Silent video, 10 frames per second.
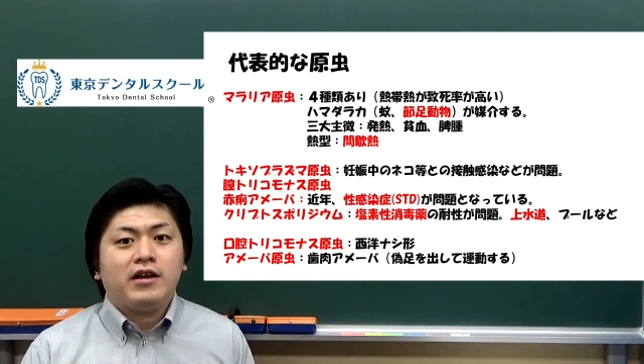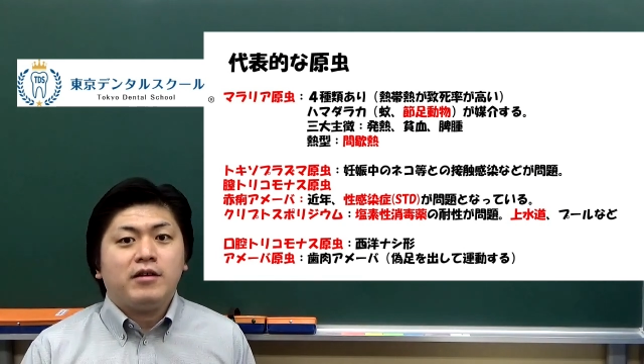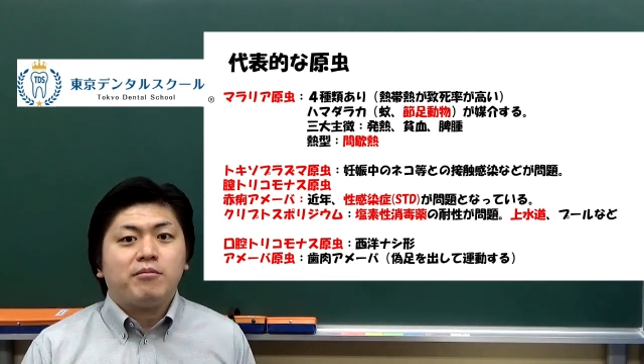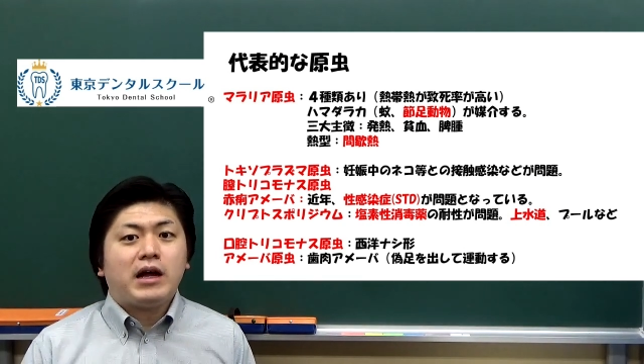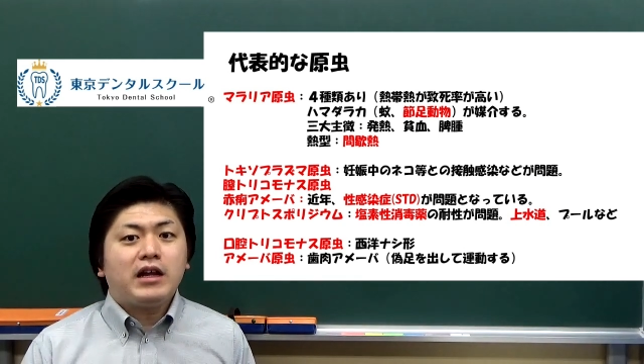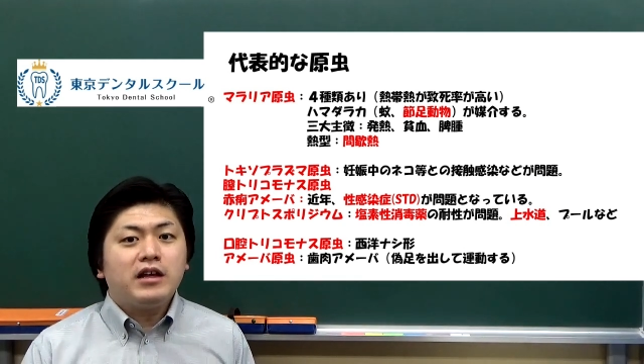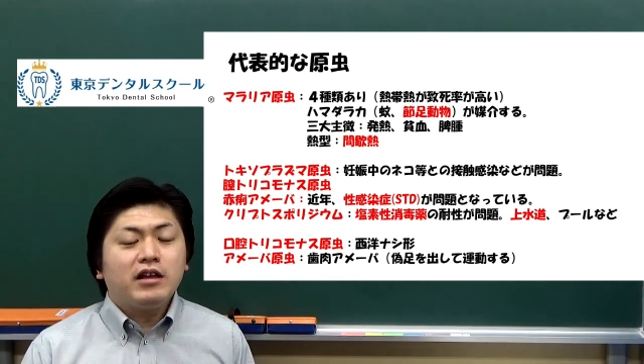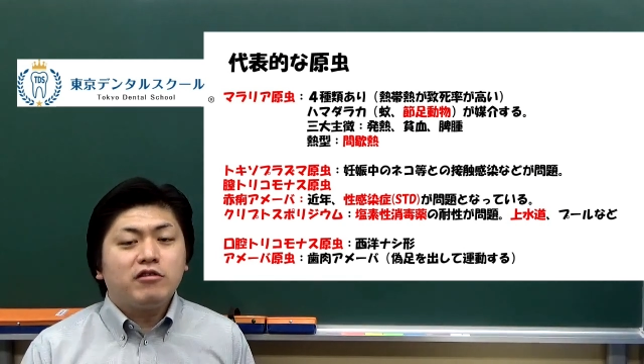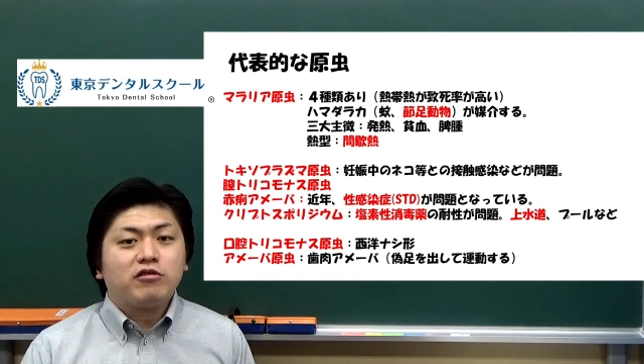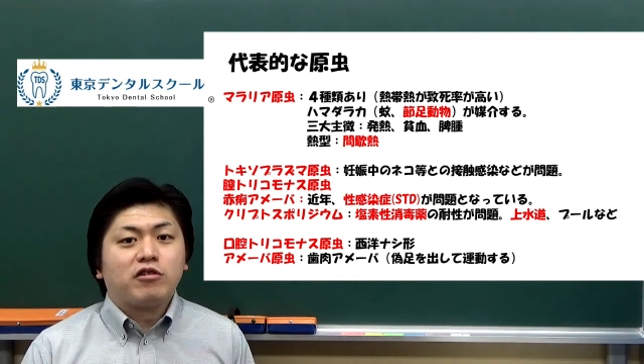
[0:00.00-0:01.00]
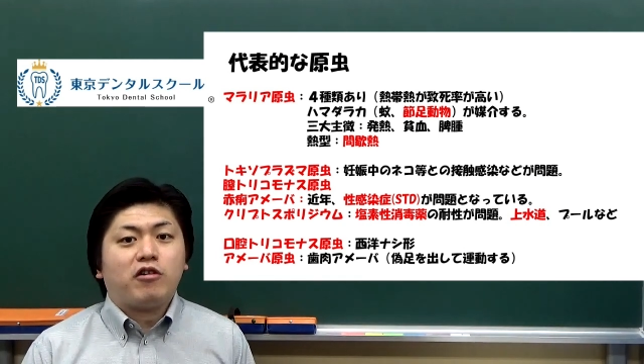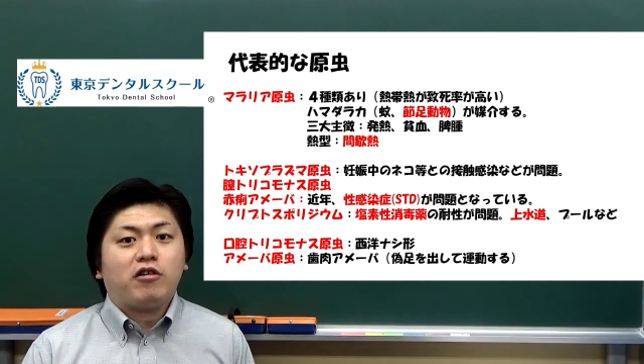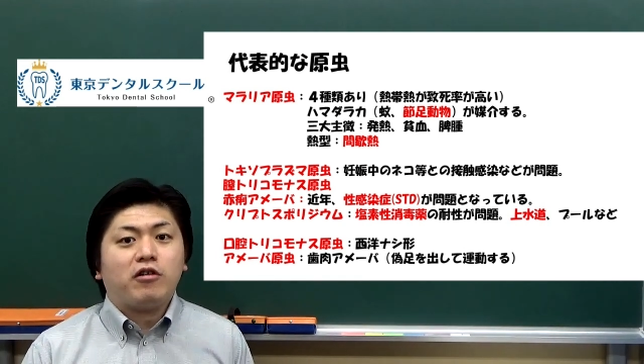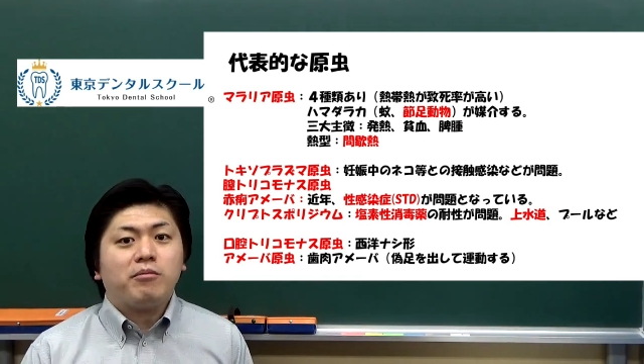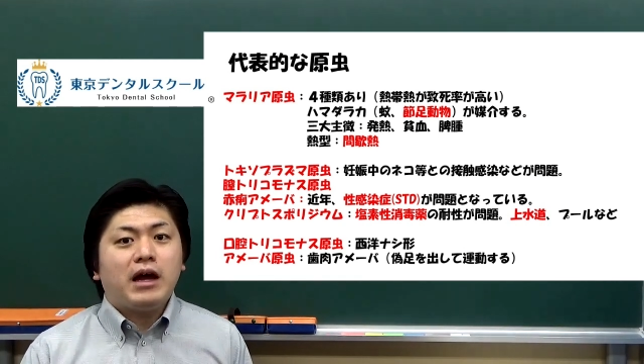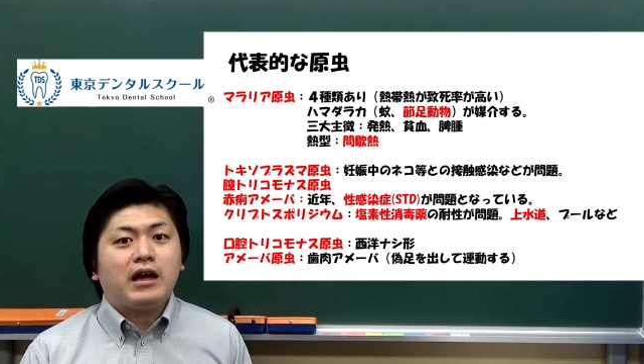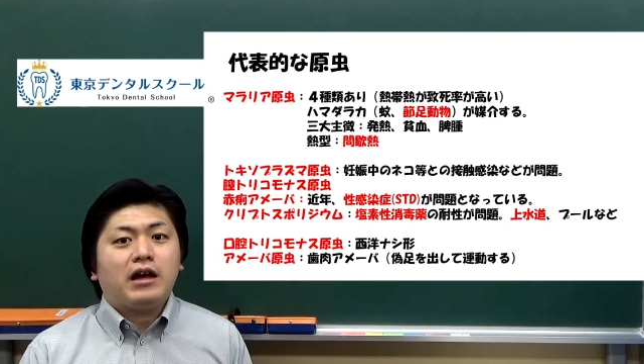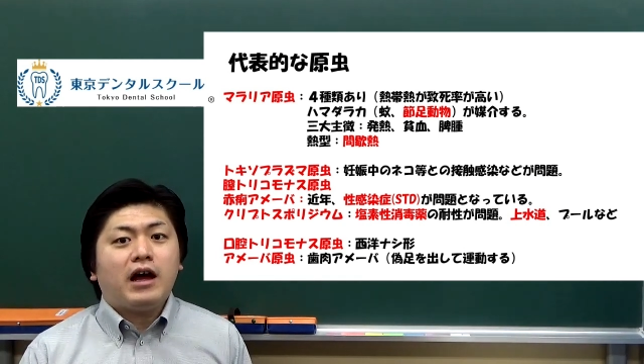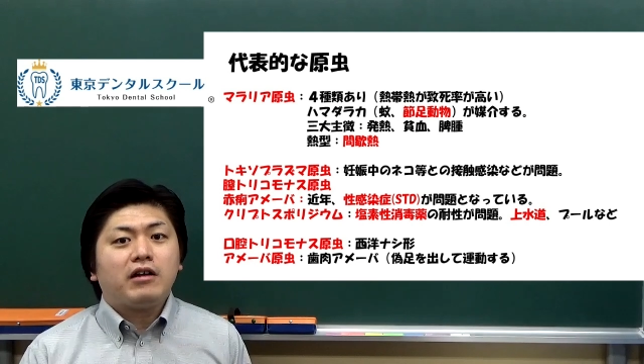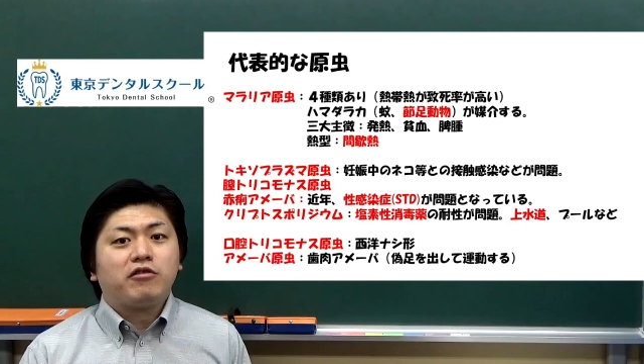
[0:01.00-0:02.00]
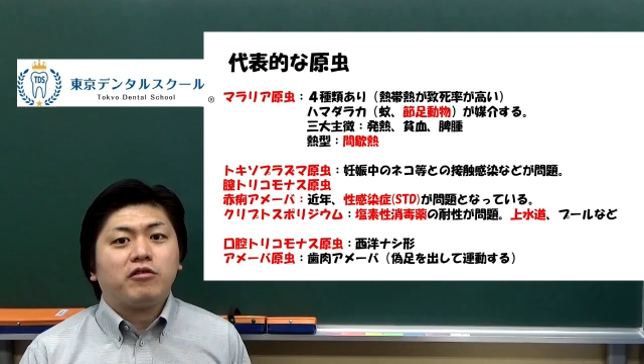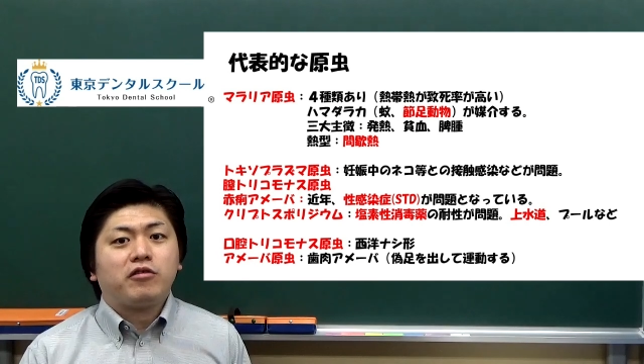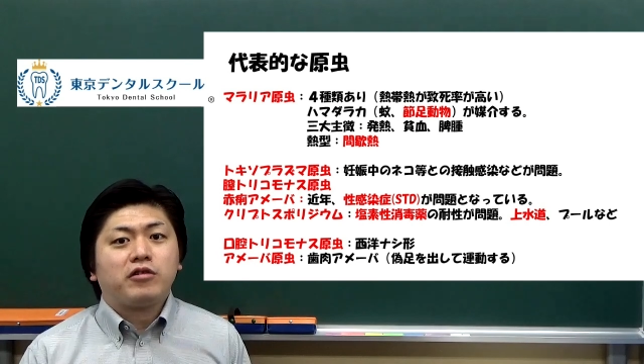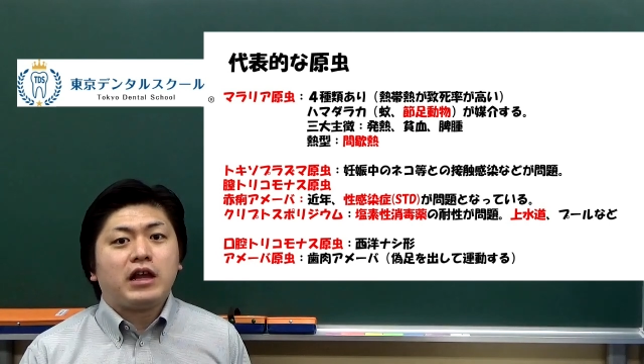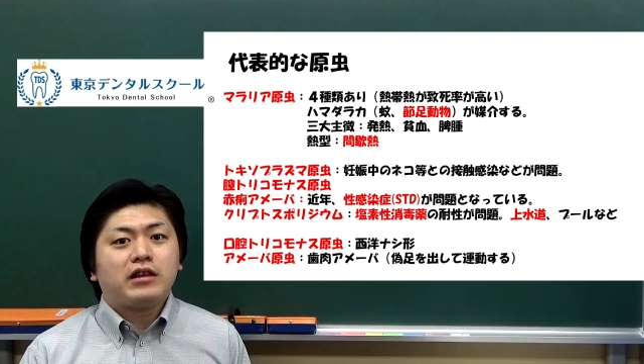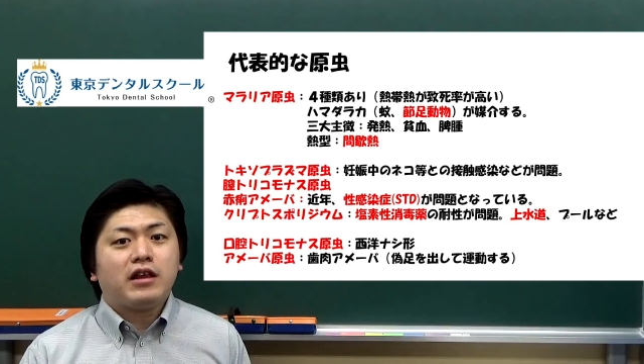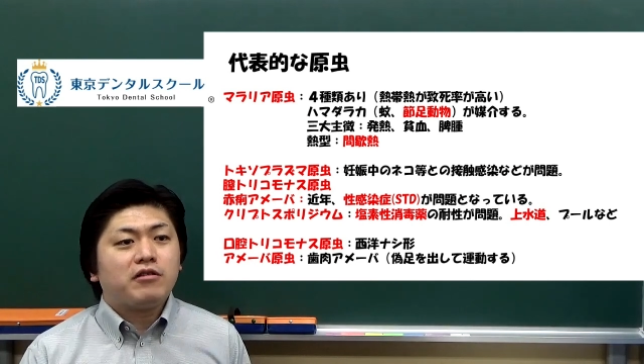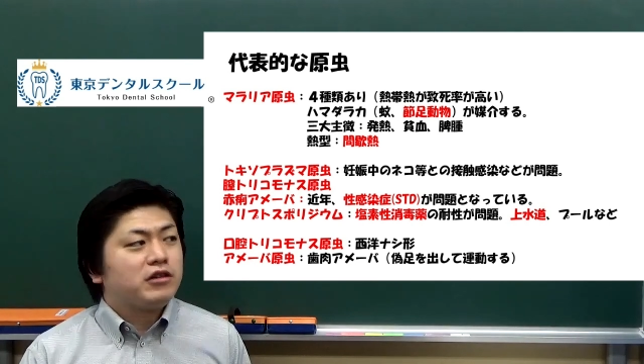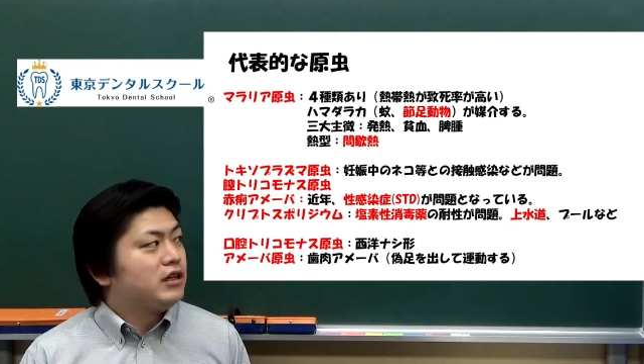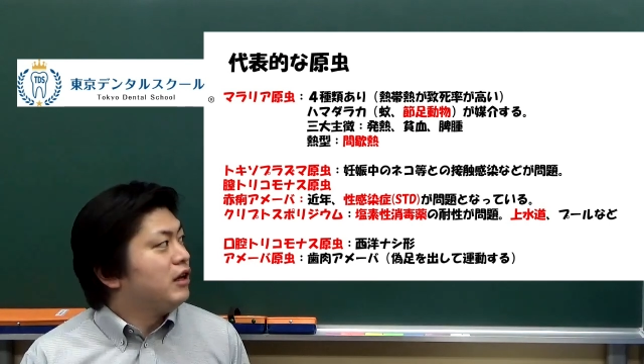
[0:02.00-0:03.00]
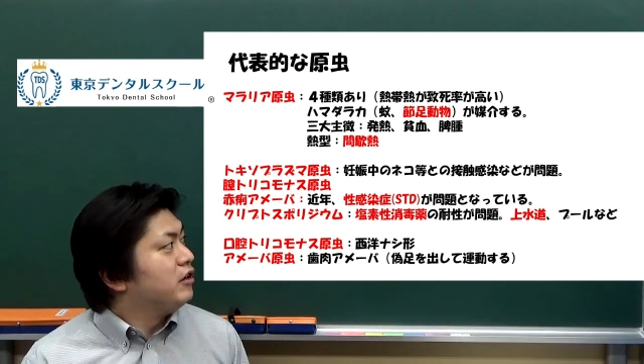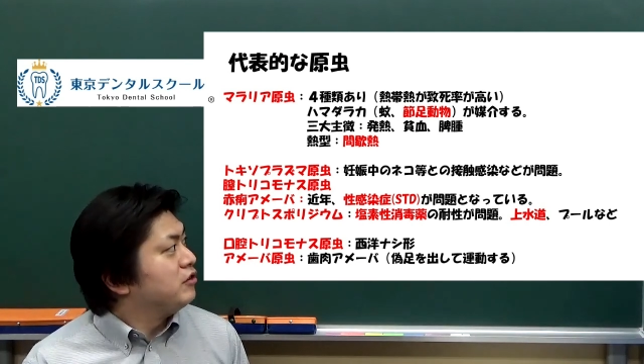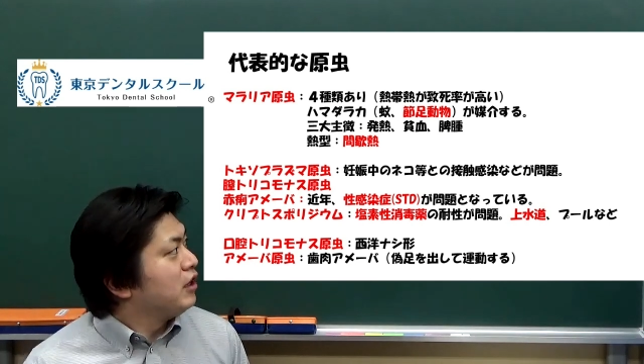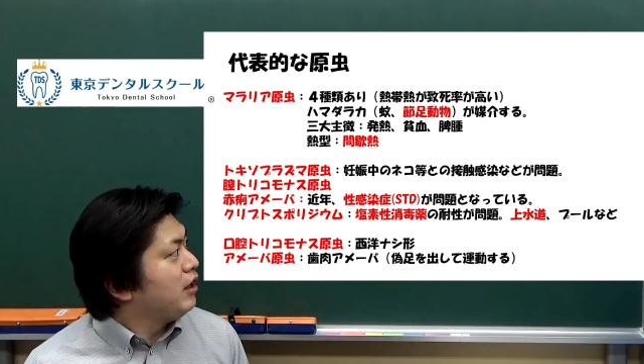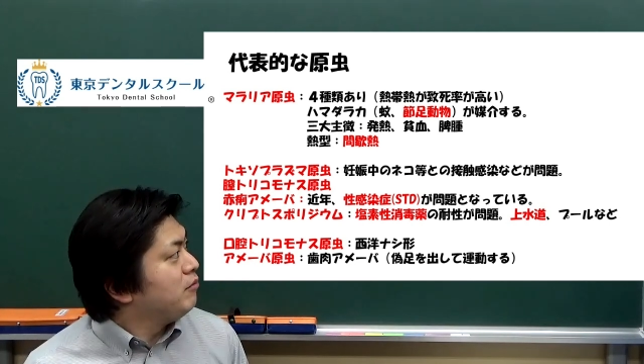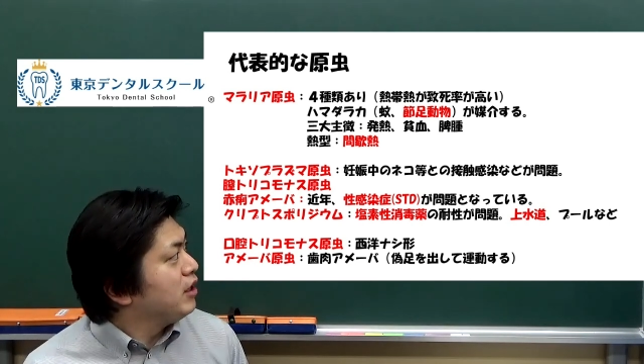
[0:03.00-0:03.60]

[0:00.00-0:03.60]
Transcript: マラリアというと、まあ、あの、熱帯雨林でですね、